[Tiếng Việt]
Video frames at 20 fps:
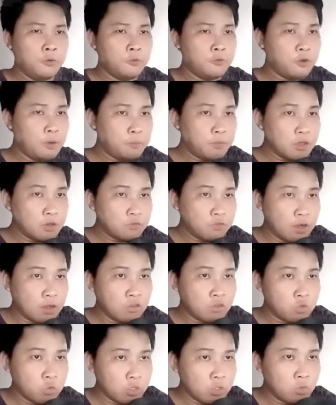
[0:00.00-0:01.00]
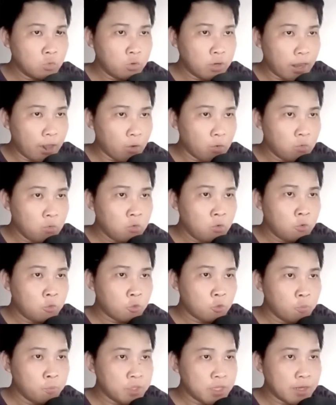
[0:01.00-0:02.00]
Pháp lực vận chuyển của lão
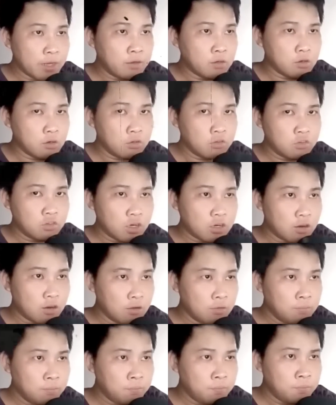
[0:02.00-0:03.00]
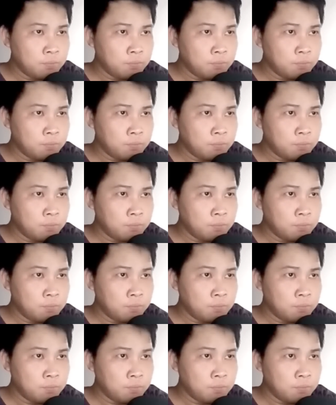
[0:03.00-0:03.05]
cũng bị ảnh hưởng rất lớn.